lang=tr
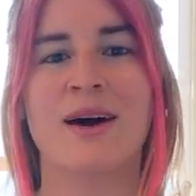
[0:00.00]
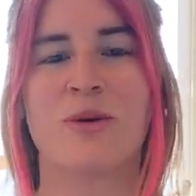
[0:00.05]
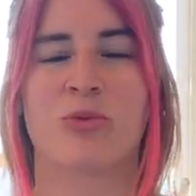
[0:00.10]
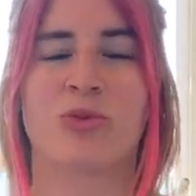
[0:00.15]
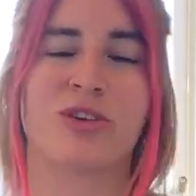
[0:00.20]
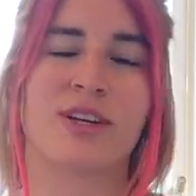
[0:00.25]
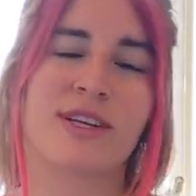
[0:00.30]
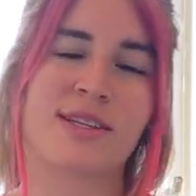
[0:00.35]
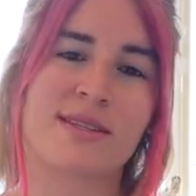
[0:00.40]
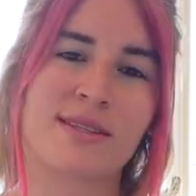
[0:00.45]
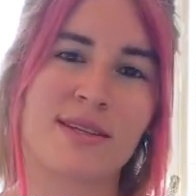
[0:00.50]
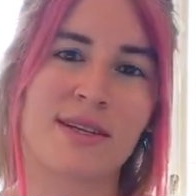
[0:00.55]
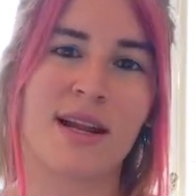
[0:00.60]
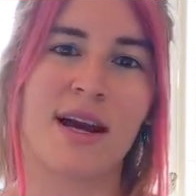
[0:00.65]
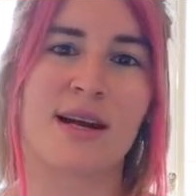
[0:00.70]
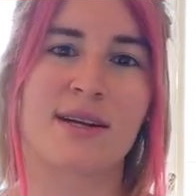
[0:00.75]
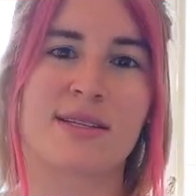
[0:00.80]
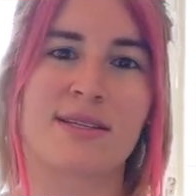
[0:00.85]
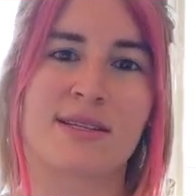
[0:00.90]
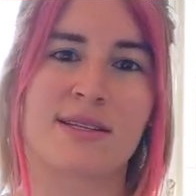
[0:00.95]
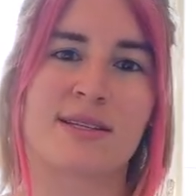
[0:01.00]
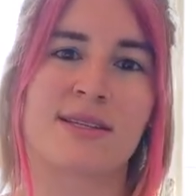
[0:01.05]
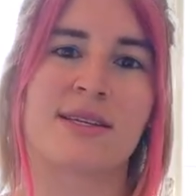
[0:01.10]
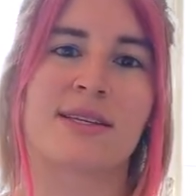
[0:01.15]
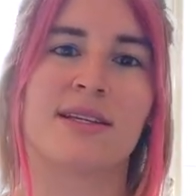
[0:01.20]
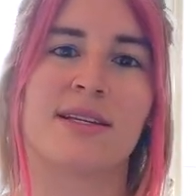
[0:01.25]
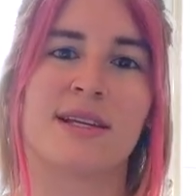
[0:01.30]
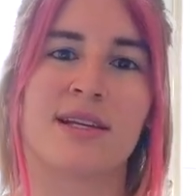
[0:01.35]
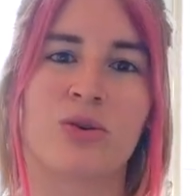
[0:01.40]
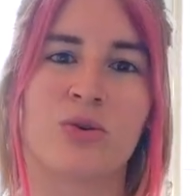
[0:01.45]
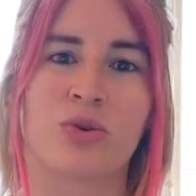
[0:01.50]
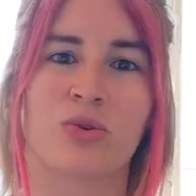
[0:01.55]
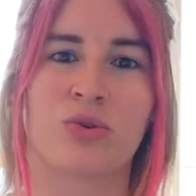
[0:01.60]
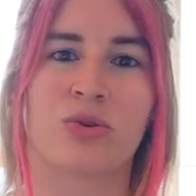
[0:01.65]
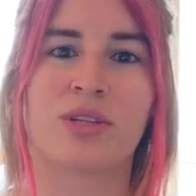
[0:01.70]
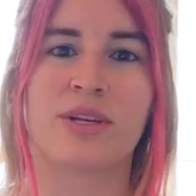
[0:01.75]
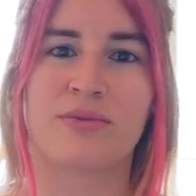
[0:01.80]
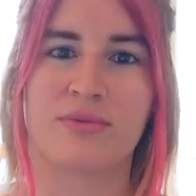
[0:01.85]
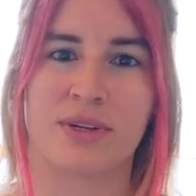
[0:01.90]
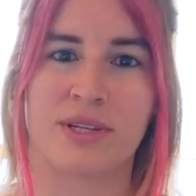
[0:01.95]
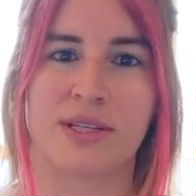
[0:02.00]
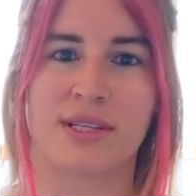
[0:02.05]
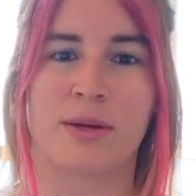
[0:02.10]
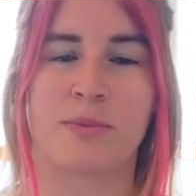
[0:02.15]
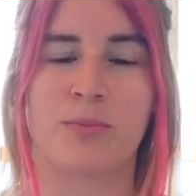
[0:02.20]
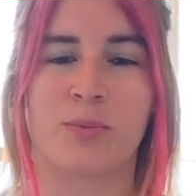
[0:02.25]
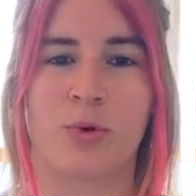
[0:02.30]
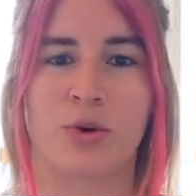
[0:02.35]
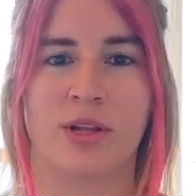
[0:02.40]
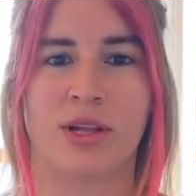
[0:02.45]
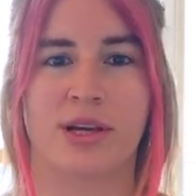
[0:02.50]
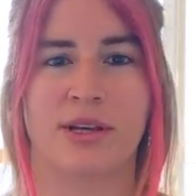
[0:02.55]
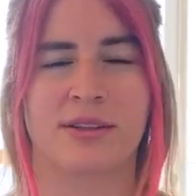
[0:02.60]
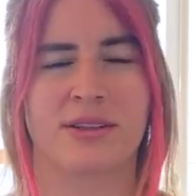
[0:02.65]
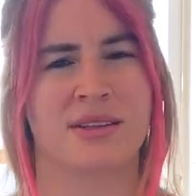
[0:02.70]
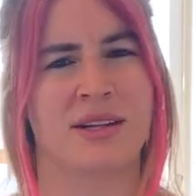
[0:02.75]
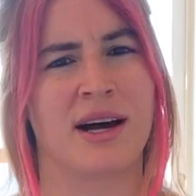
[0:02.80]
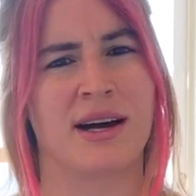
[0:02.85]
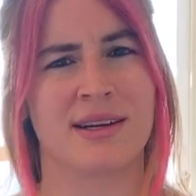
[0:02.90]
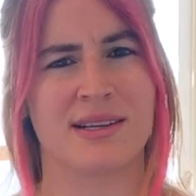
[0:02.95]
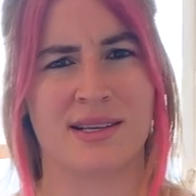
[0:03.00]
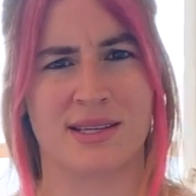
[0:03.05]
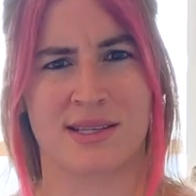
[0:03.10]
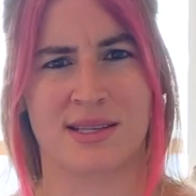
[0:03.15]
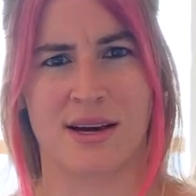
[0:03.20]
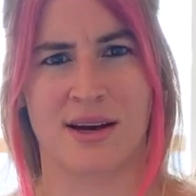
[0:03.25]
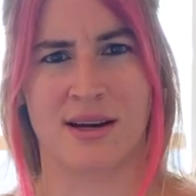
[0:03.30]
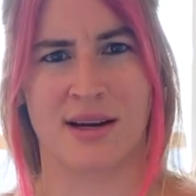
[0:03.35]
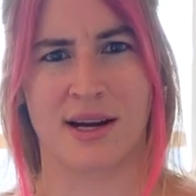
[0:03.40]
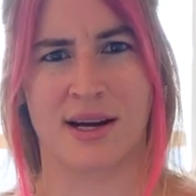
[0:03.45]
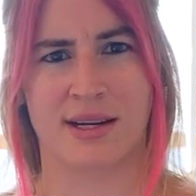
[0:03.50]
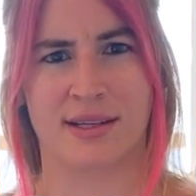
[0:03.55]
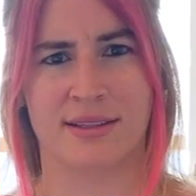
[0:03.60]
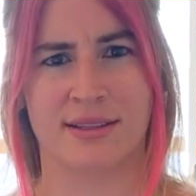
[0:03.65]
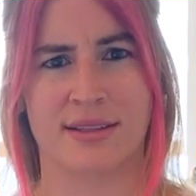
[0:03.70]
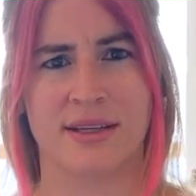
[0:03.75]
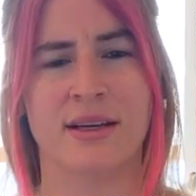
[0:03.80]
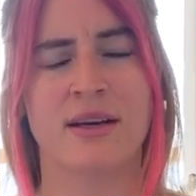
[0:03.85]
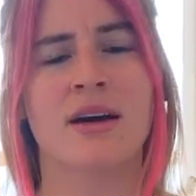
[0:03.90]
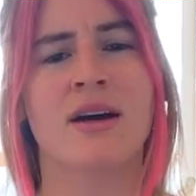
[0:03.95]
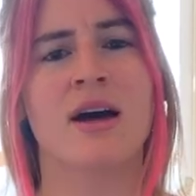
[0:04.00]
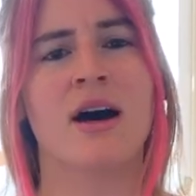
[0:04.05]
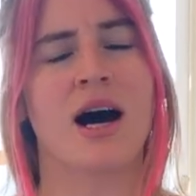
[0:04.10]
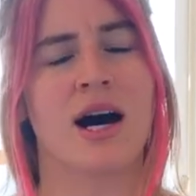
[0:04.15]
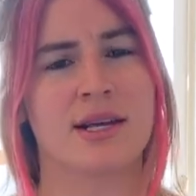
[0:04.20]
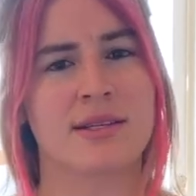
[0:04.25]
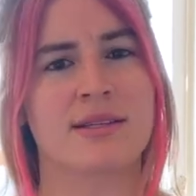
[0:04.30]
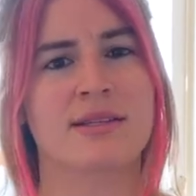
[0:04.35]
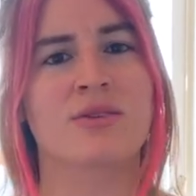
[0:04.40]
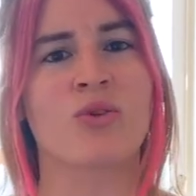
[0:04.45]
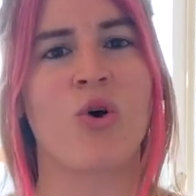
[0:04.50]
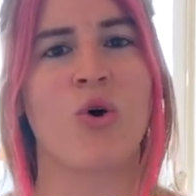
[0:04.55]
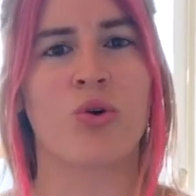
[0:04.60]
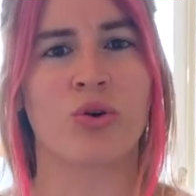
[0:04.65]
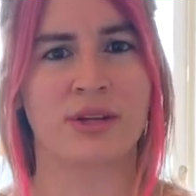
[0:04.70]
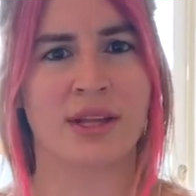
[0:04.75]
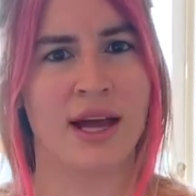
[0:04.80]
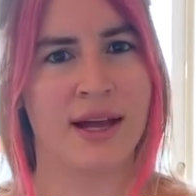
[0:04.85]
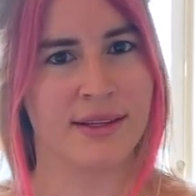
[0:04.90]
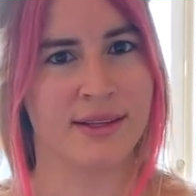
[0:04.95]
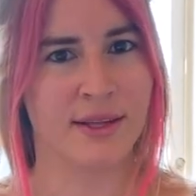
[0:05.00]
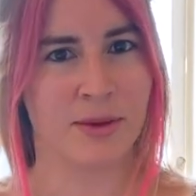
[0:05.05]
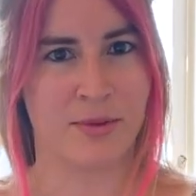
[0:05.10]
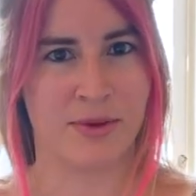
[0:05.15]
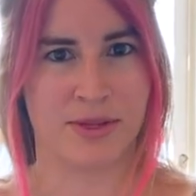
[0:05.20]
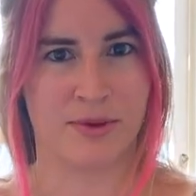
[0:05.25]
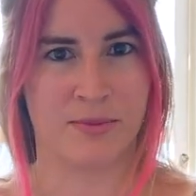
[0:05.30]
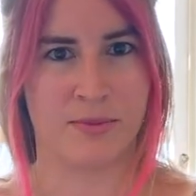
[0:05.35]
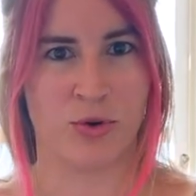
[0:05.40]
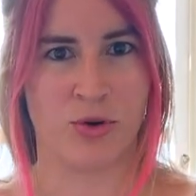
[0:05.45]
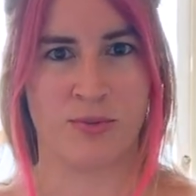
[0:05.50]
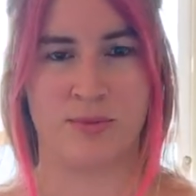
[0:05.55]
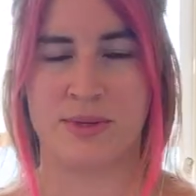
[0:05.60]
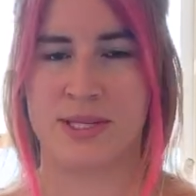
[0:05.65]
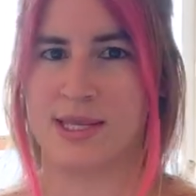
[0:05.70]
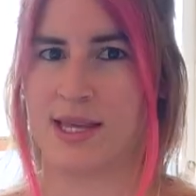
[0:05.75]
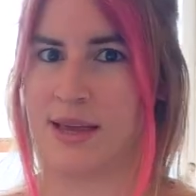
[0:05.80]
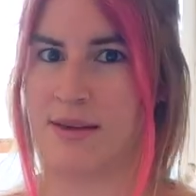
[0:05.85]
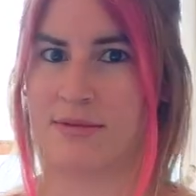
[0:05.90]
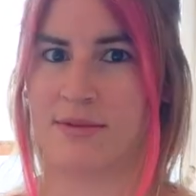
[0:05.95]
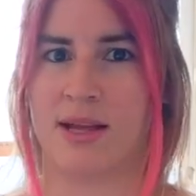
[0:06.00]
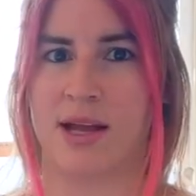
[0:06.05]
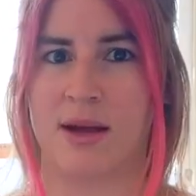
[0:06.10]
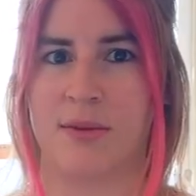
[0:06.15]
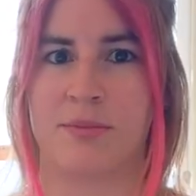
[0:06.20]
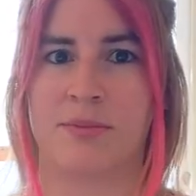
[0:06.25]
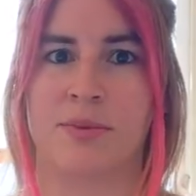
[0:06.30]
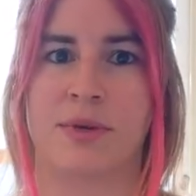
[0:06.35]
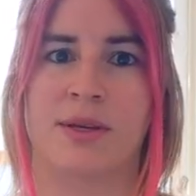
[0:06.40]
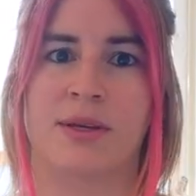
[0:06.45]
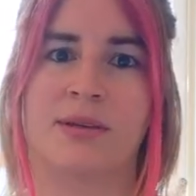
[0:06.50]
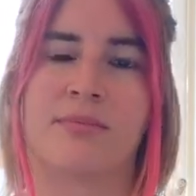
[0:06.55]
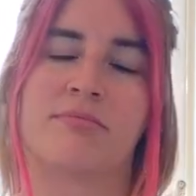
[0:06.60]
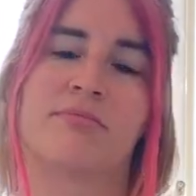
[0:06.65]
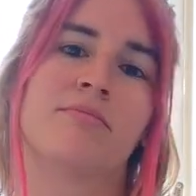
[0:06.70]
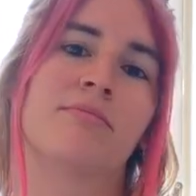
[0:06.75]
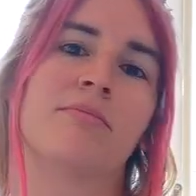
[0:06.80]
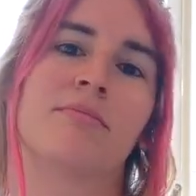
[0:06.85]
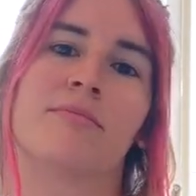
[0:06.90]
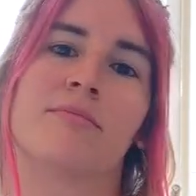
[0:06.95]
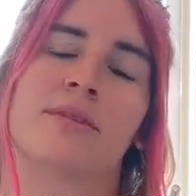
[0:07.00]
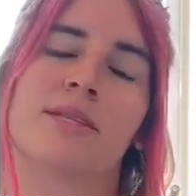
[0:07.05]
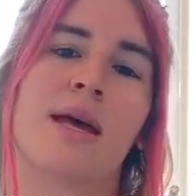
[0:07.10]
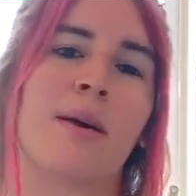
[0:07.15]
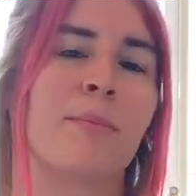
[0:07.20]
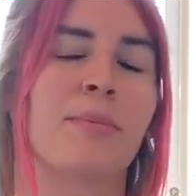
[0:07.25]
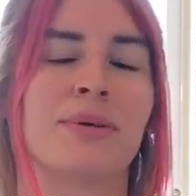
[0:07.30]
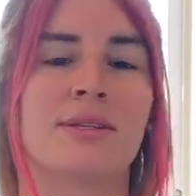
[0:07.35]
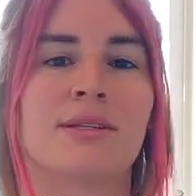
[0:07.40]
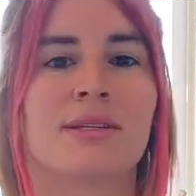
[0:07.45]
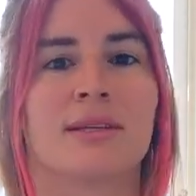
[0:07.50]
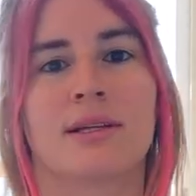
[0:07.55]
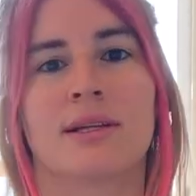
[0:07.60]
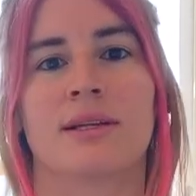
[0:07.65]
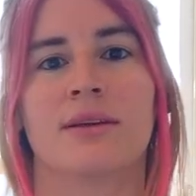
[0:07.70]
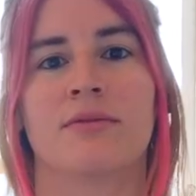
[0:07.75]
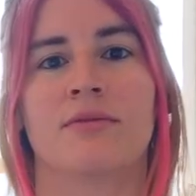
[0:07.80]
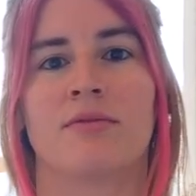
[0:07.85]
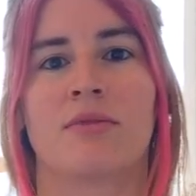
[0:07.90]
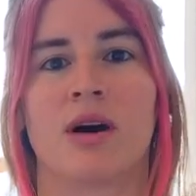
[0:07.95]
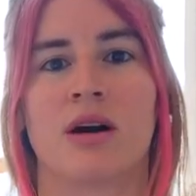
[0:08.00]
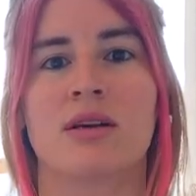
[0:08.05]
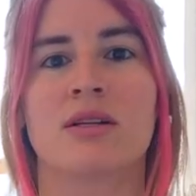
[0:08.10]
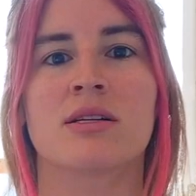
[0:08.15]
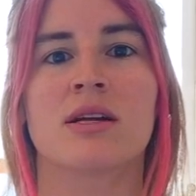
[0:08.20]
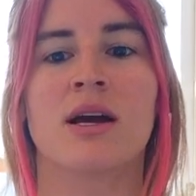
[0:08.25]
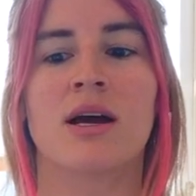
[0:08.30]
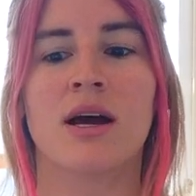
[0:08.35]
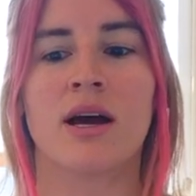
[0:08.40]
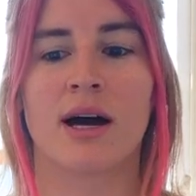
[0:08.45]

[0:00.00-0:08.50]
Bunu hatırlarsınız hani ilkokulda falan hep böyle anılar yazarlardı. Aslında oradan da benim böyle bir sevdam, bir sempatikliğim var.